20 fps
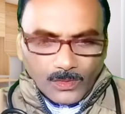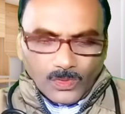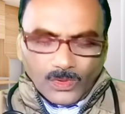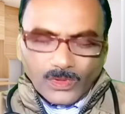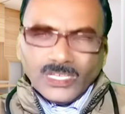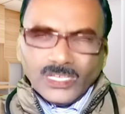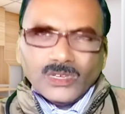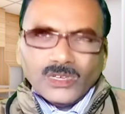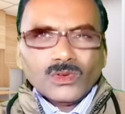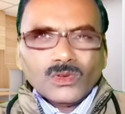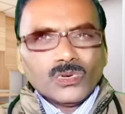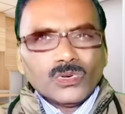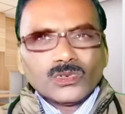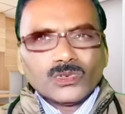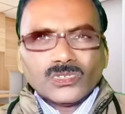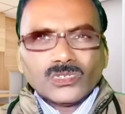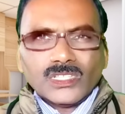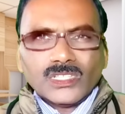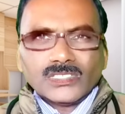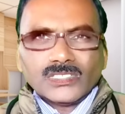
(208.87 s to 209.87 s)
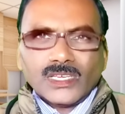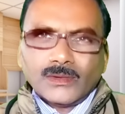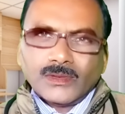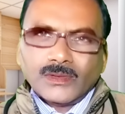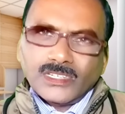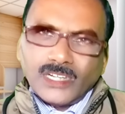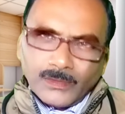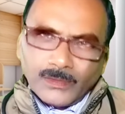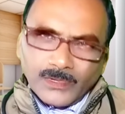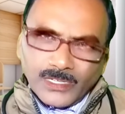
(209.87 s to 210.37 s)
অনেকগুলো ওষুধ আছে আমি
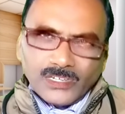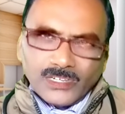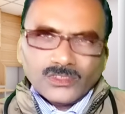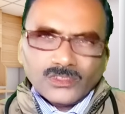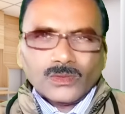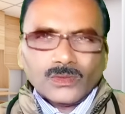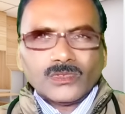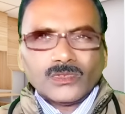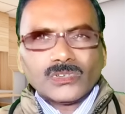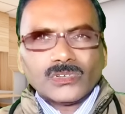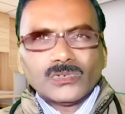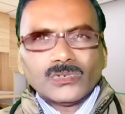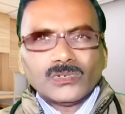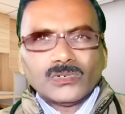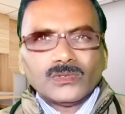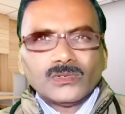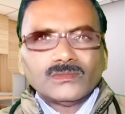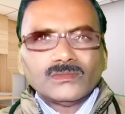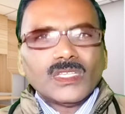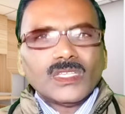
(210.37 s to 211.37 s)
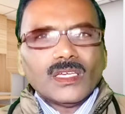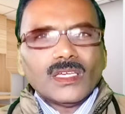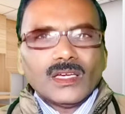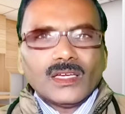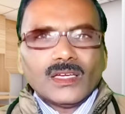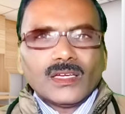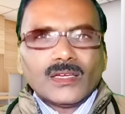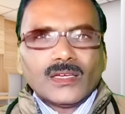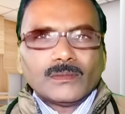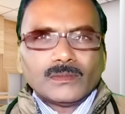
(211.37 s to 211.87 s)
ডামিয়ানা সম্পর্কেও
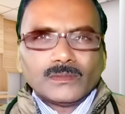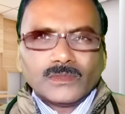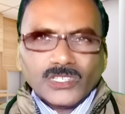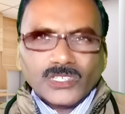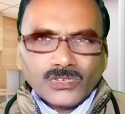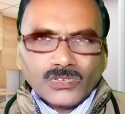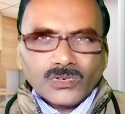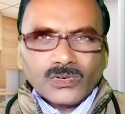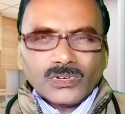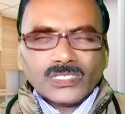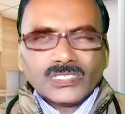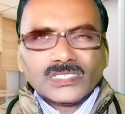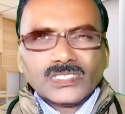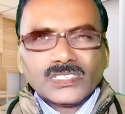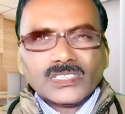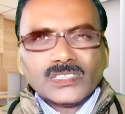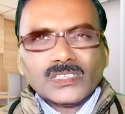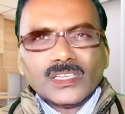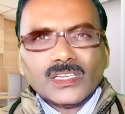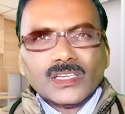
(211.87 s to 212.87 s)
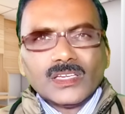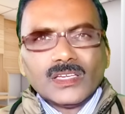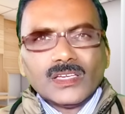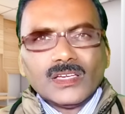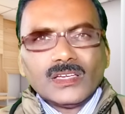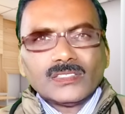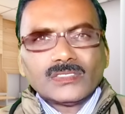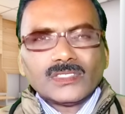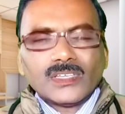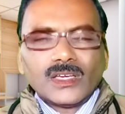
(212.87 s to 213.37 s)
ভিডিও করেছি
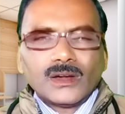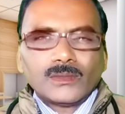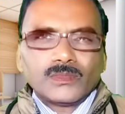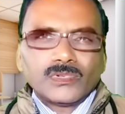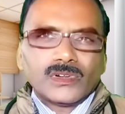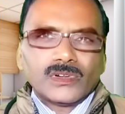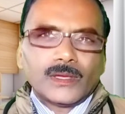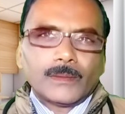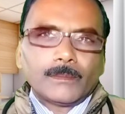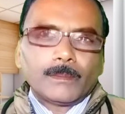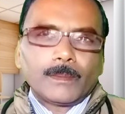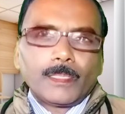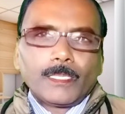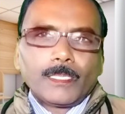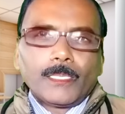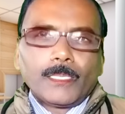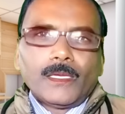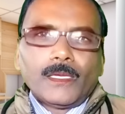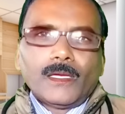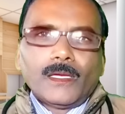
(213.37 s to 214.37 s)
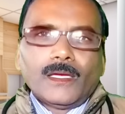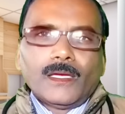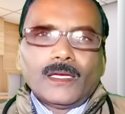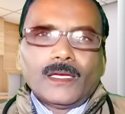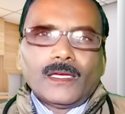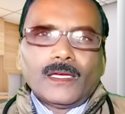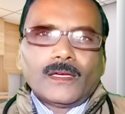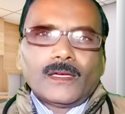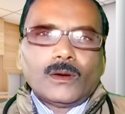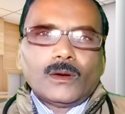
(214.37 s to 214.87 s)
তারপরে
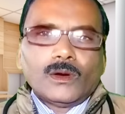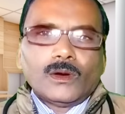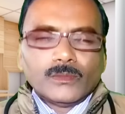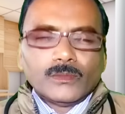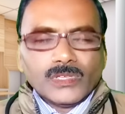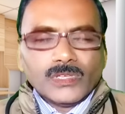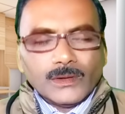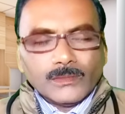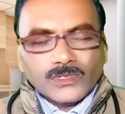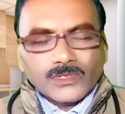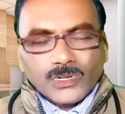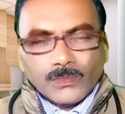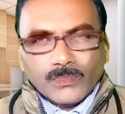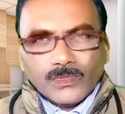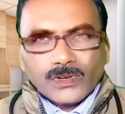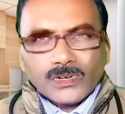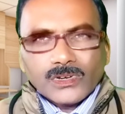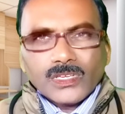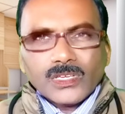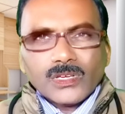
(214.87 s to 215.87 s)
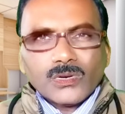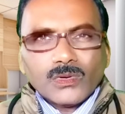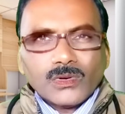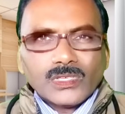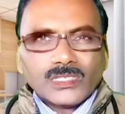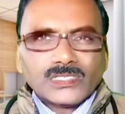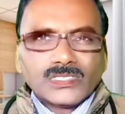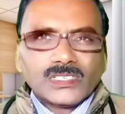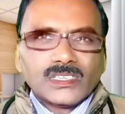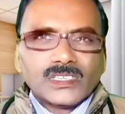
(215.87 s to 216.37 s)
অহম্বিনাম সম্পর্কে
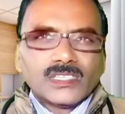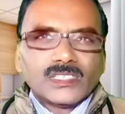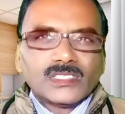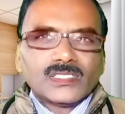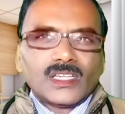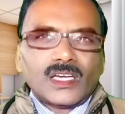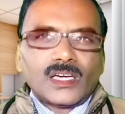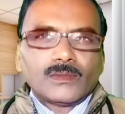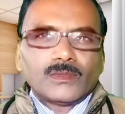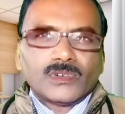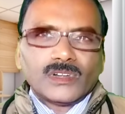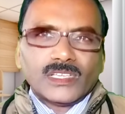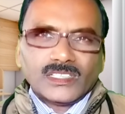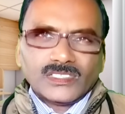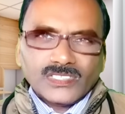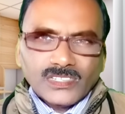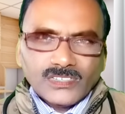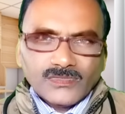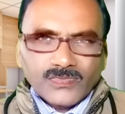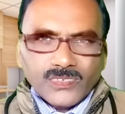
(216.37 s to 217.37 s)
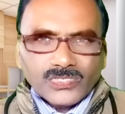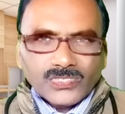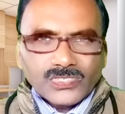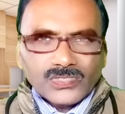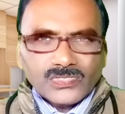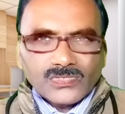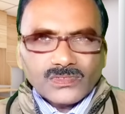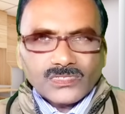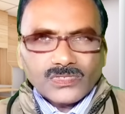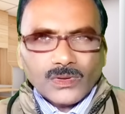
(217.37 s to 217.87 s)
করেছি তারপরে সিটফস
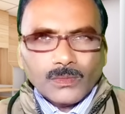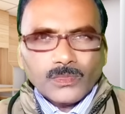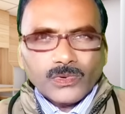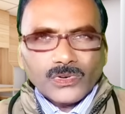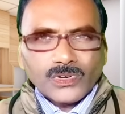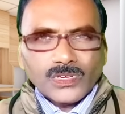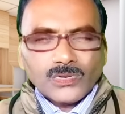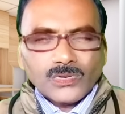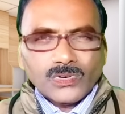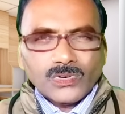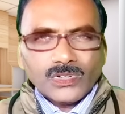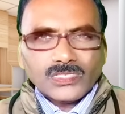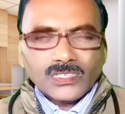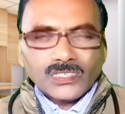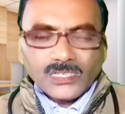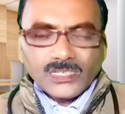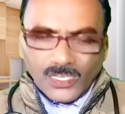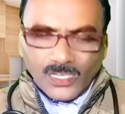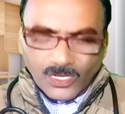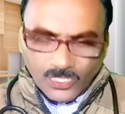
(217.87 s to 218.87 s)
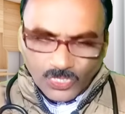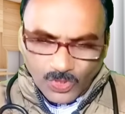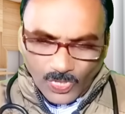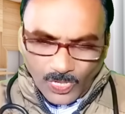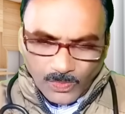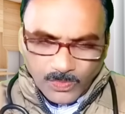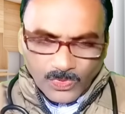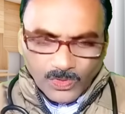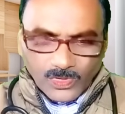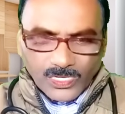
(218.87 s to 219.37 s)
সম্পর্কে করেছি
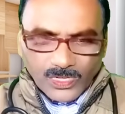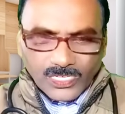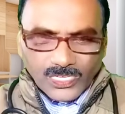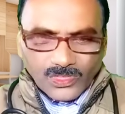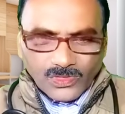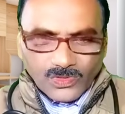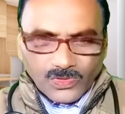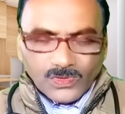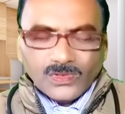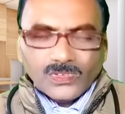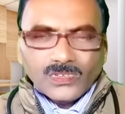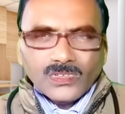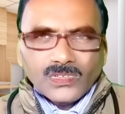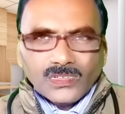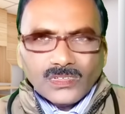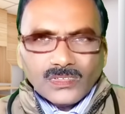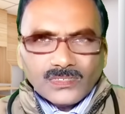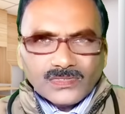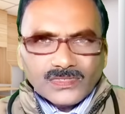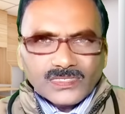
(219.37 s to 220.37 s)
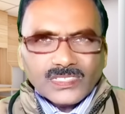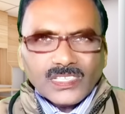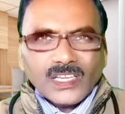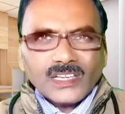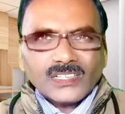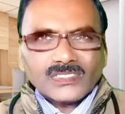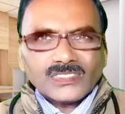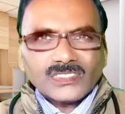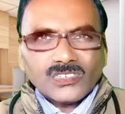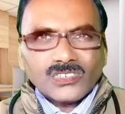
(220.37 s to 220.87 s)
সবগুলোই কিন্তু
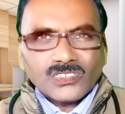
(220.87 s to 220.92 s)
স্যাক্স